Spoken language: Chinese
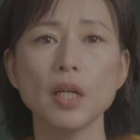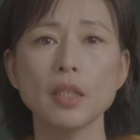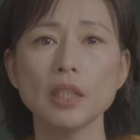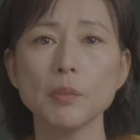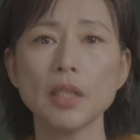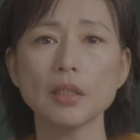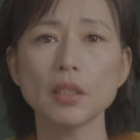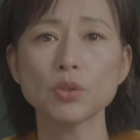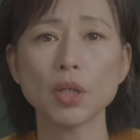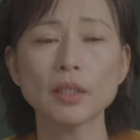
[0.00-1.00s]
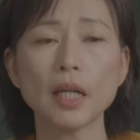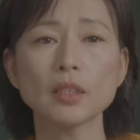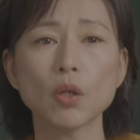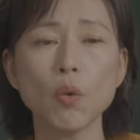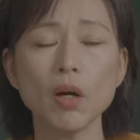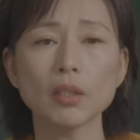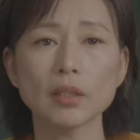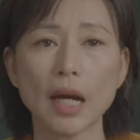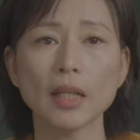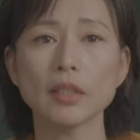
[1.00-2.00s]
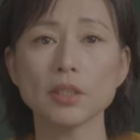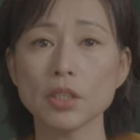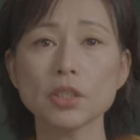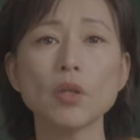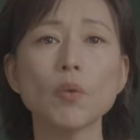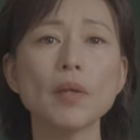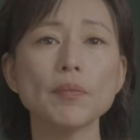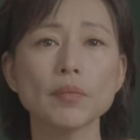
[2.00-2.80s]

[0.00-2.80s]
里面呢传达着旷达的人生观，